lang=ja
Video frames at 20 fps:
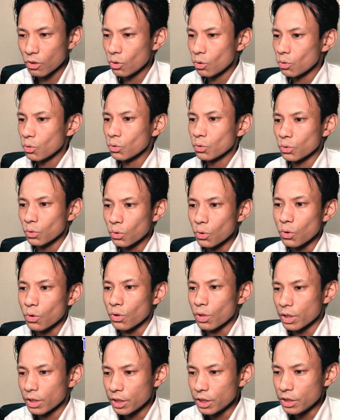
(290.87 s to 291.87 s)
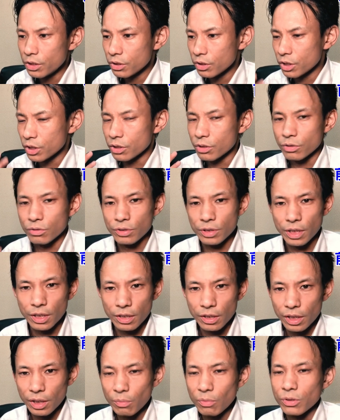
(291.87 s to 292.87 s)
ということを意識する
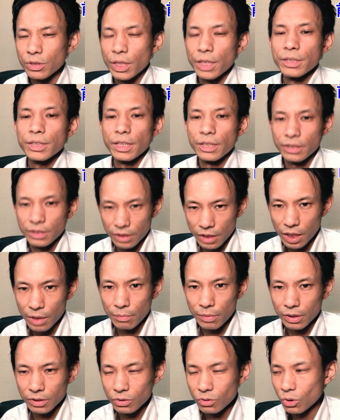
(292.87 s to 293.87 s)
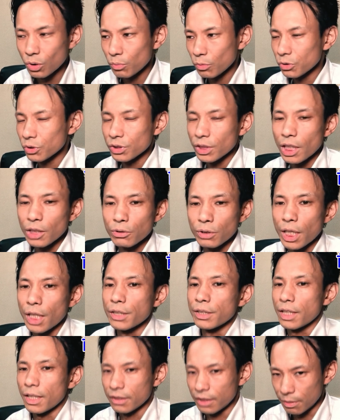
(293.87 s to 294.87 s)
だけでも全然違いますこれも
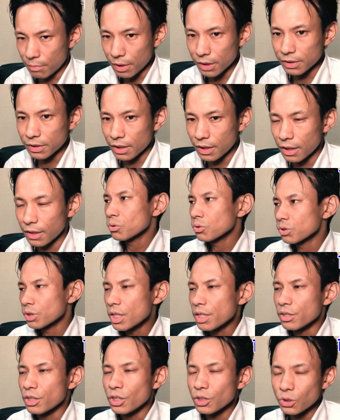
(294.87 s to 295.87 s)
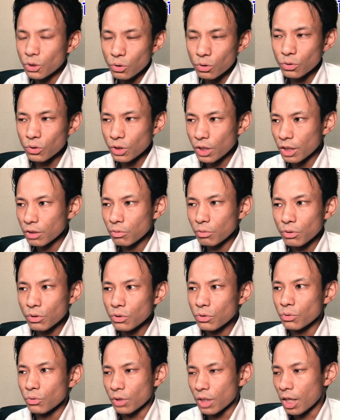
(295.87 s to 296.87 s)
スタートラインに立ってますからそして二極化と
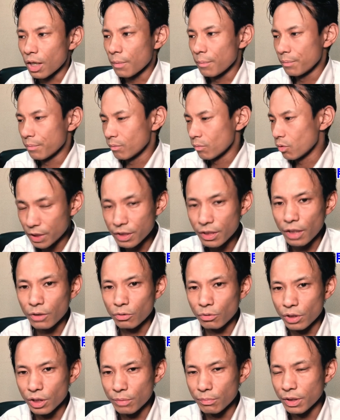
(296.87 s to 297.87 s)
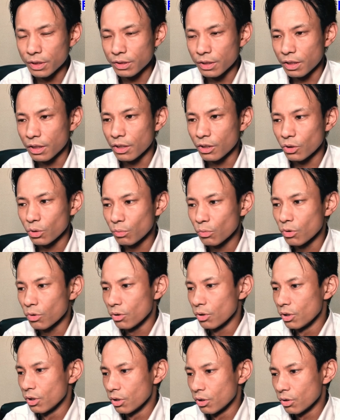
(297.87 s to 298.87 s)
いうのがビサと言いましたけれど
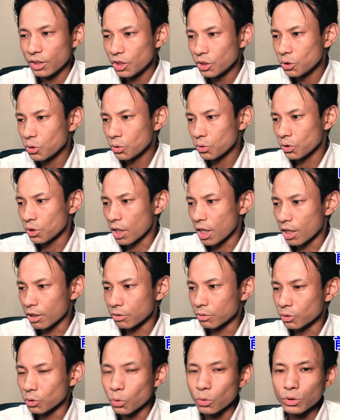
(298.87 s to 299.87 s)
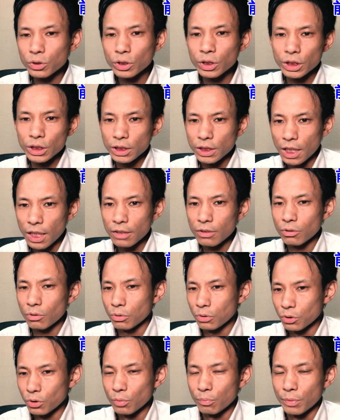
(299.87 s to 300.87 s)
も2極あるどっちか
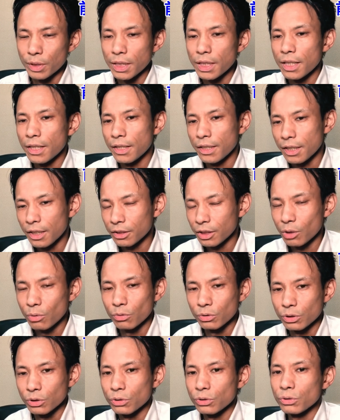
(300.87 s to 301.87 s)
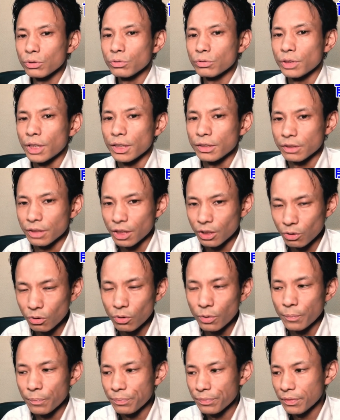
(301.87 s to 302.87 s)
という見られ方をするんですけ
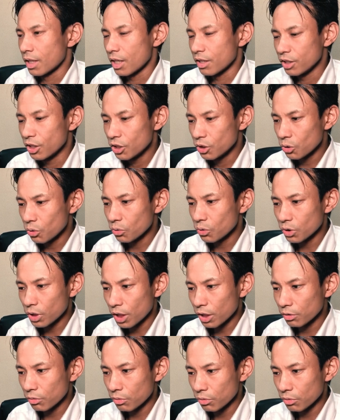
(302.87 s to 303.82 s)
ど二極化